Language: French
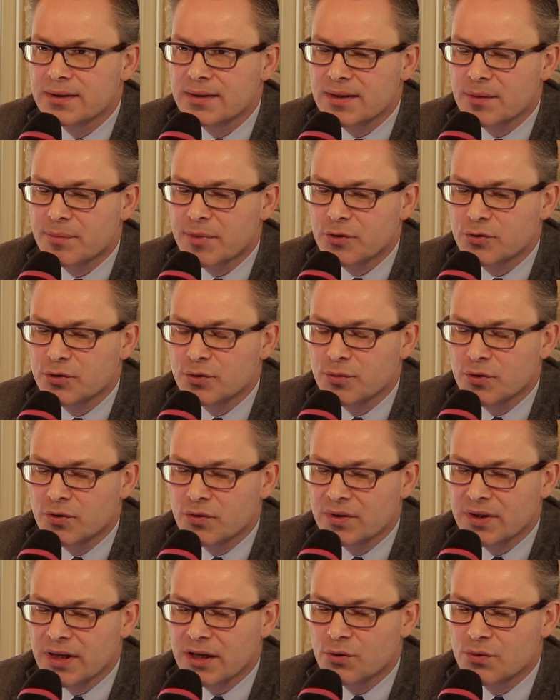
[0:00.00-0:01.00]
des
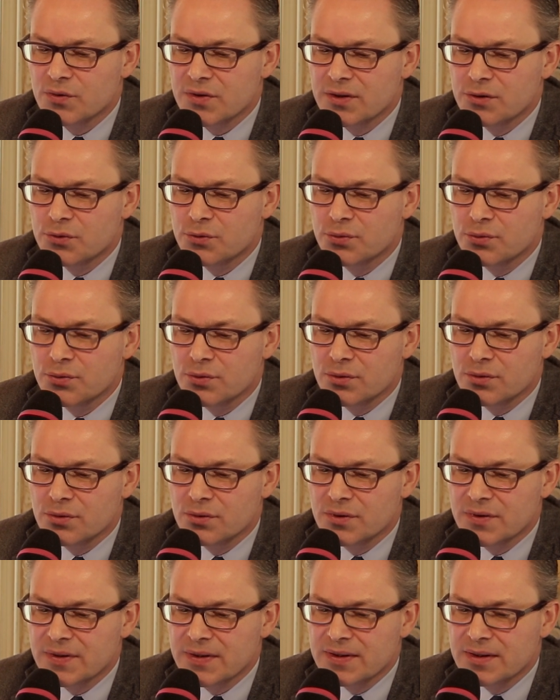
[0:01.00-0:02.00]
appartements qui constituent
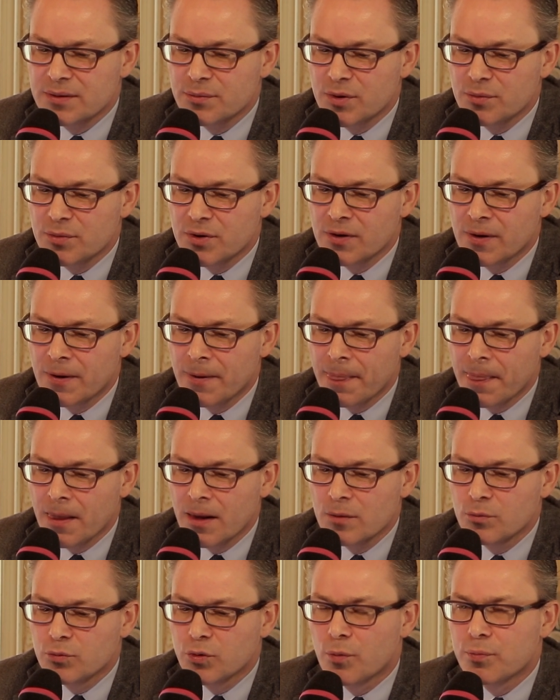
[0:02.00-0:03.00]
euh, ces immeubles
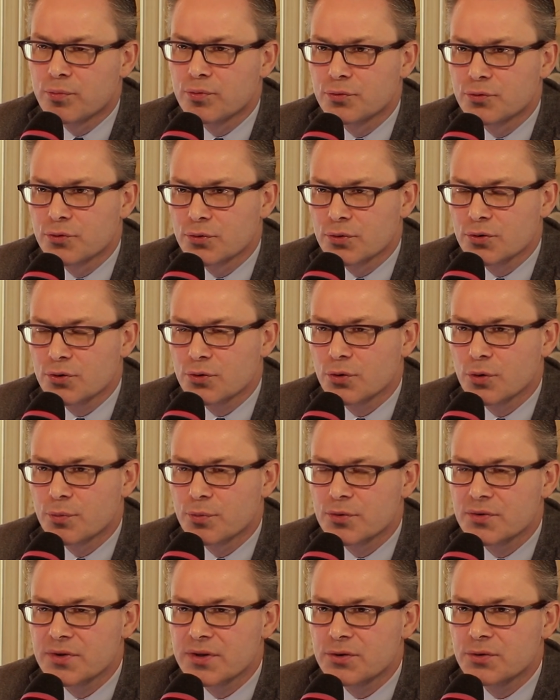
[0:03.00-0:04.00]
pour plutôt se
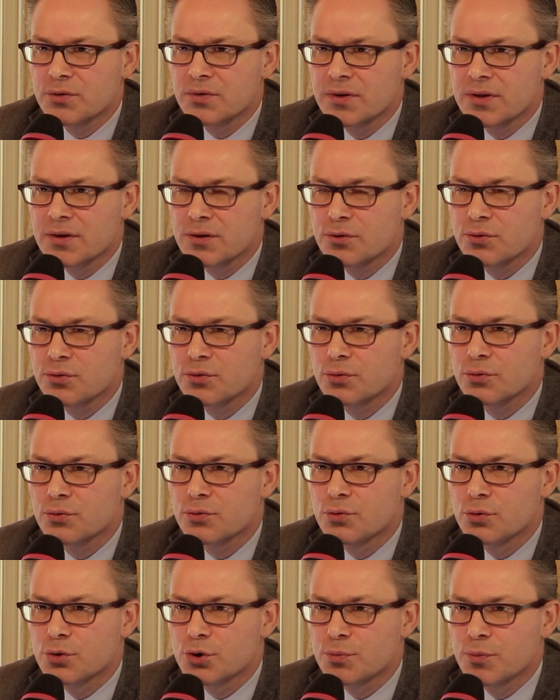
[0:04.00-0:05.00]
repositionner sur
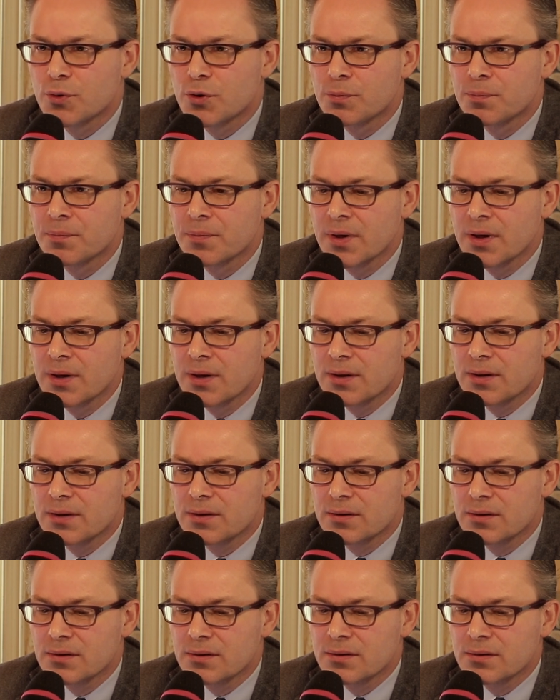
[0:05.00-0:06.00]
du logement
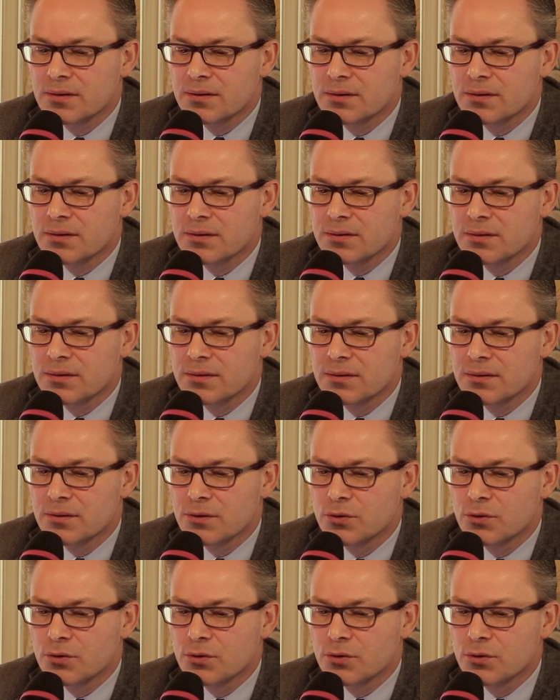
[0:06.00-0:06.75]
euh,